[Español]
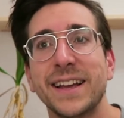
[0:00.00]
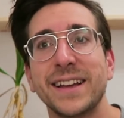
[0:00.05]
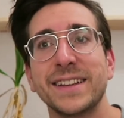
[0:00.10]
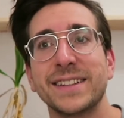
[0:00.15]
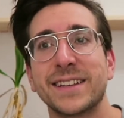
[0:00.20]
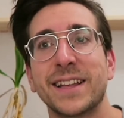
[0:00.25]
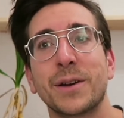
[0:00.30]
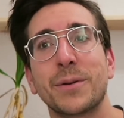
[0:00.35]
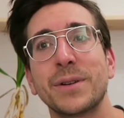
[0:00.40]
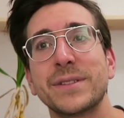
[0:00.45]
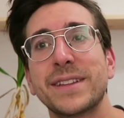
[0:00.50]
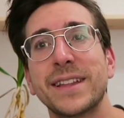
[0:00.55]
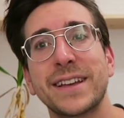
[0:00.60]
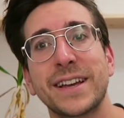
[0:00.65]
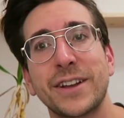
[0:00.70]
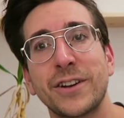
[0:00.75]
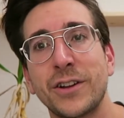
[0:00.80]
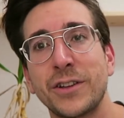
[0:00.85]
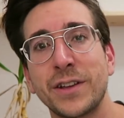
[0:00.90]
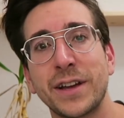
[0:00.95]
Y se da cuenta
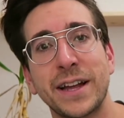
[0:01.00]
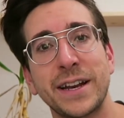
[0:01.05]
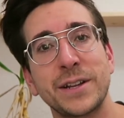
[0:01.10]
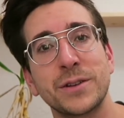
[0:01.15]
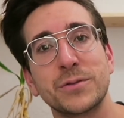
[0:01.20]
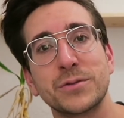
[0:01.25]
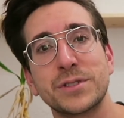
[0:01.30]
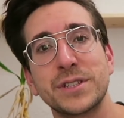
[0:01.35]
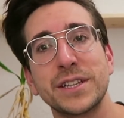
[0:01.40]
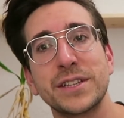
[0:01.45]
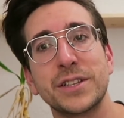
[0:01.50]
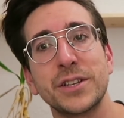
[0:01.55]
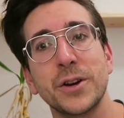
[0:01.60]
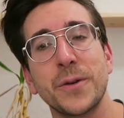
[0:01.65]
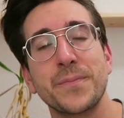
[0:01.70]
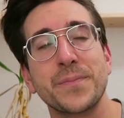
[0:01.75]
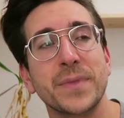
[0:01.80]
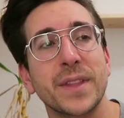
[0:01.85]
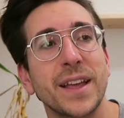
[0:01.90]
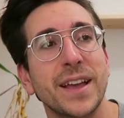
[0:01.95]
de que no llega a ningún
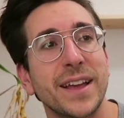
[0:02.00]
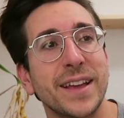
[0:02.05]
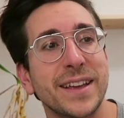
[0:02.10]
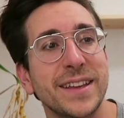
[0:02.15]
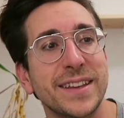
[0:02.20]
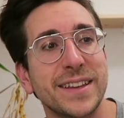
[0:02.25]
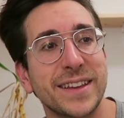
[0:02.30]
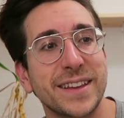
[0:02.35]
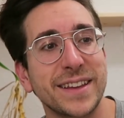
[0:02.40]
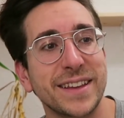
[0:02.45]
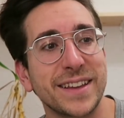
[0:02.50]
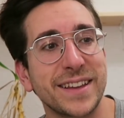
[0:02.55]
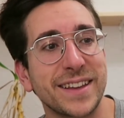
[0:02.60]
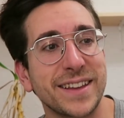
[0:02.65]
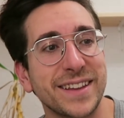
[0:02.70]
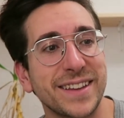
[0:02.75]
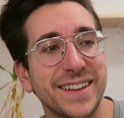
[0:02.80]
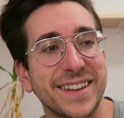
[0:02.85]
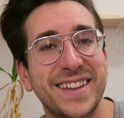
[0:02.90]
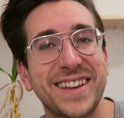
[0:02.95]
sitio
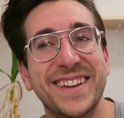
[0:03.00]
y,